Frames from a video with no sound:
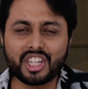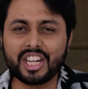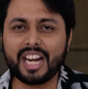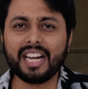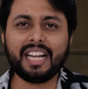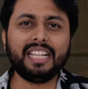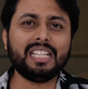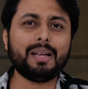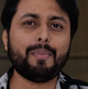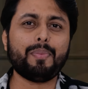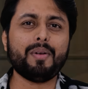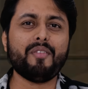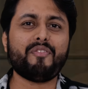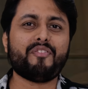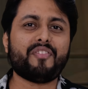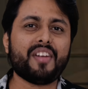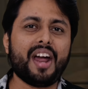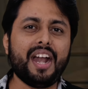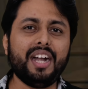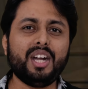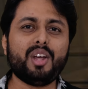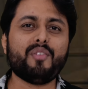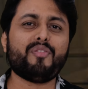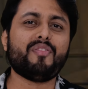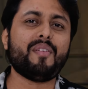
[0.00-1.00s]
शेयर कीजिए अपने
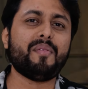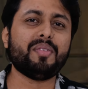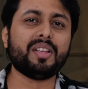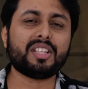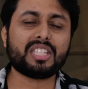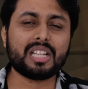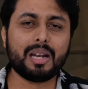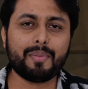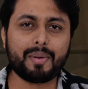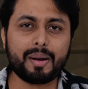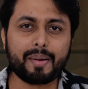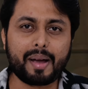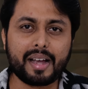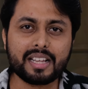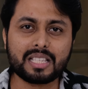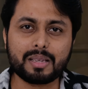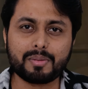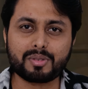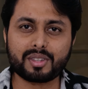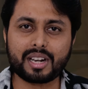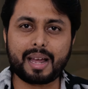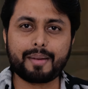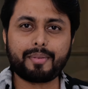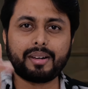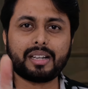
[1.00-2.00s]
फ्रेंड और फ्रेंड चैनल पर
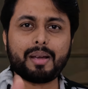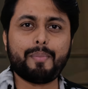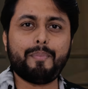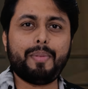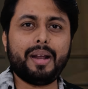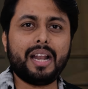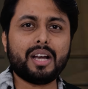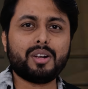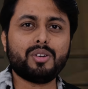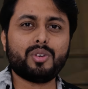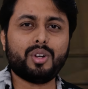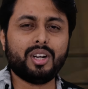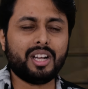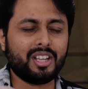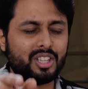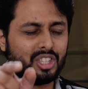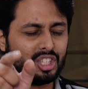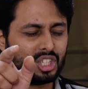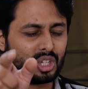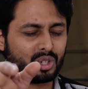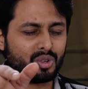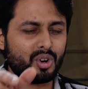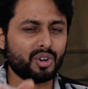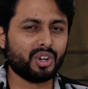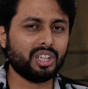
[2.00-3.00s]
सब्सक्राइब करके बेल आइकन को ना
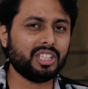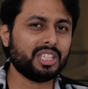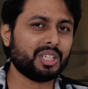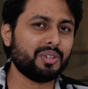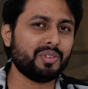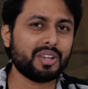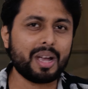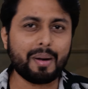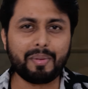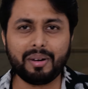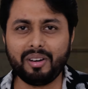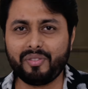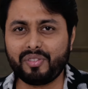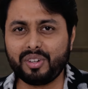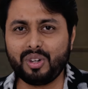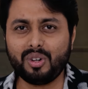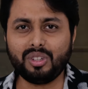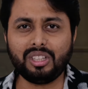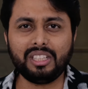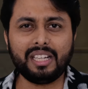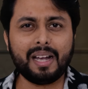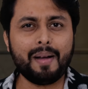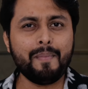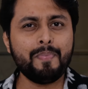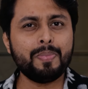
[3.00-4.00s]
जरूर कीजिए क्योंकि आपके लिए फ्री
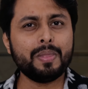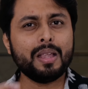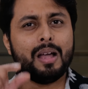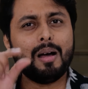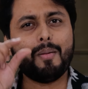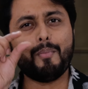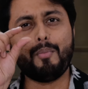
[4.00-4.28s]
होती है